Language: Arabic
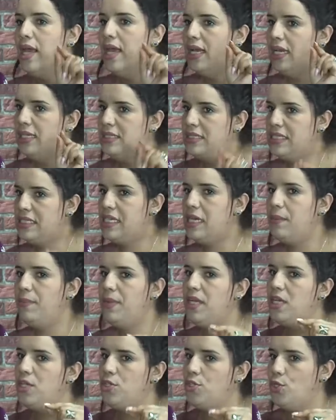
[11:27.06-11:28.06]
انت
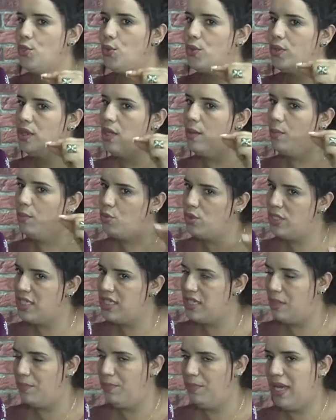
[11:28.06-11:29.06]
بينتي قدام
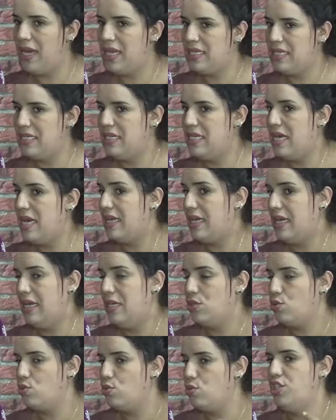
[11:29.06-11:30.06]
المتتبعات ديالك
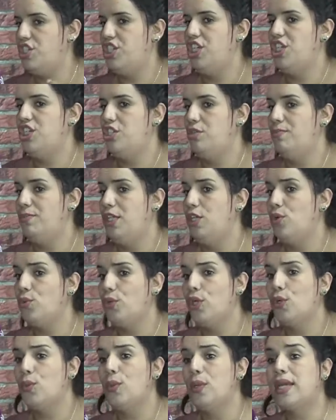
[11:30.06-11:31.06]
حيت كلشي يهجم عليه
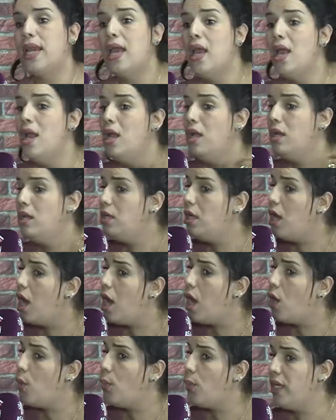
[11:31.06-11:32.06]
وكيقول لك
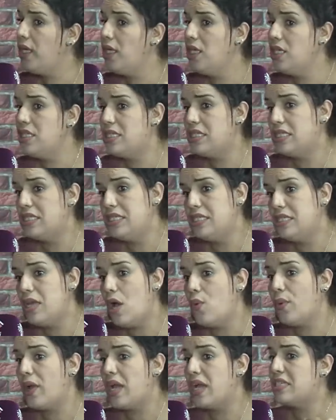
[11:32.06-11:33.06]
لا وهي السيده
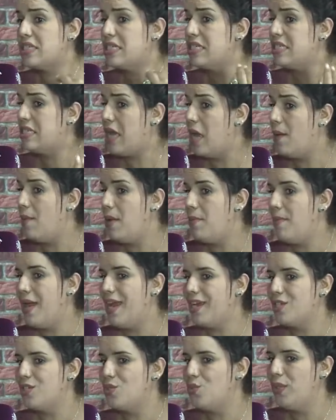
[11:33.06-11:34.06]
وكانت كتعامل
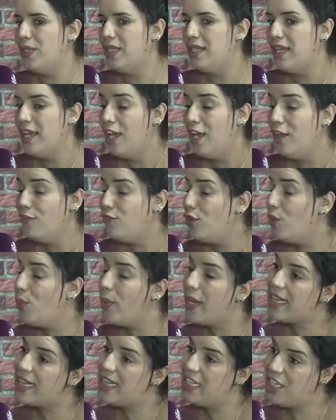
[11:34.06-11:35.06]
معاك زوين في
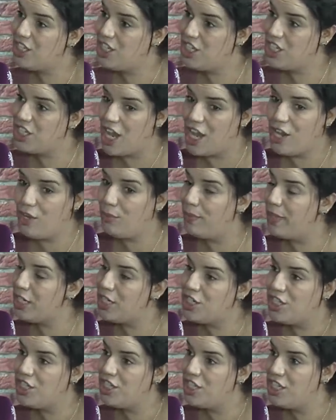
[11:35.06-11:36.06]
الوقت اللي جيت انا
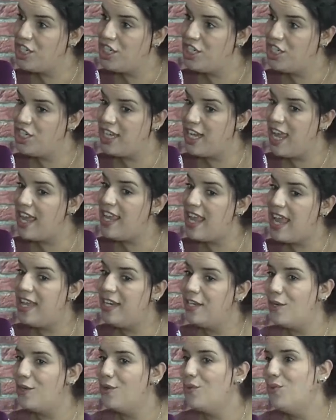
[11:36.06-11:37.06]
بغيت ندير شكايه انا
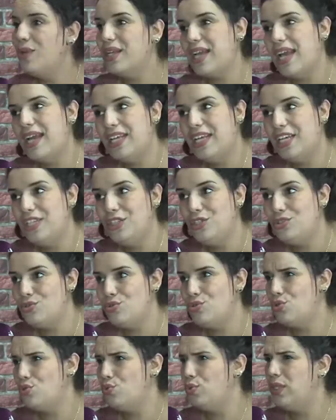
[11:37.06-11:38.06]
كنقول لك انا عندي
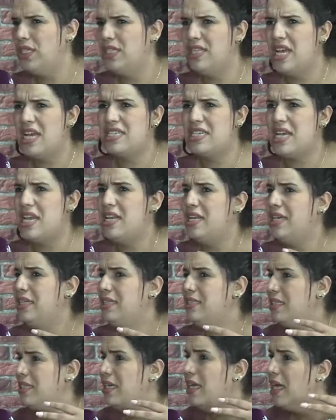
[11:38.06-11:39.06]
جوج وليدات انا
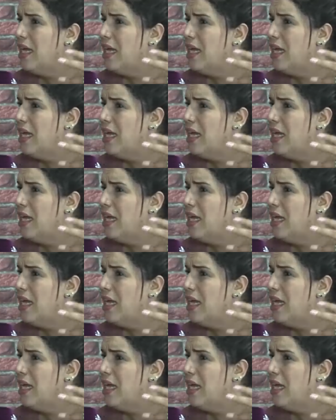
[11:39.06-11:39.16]
عندي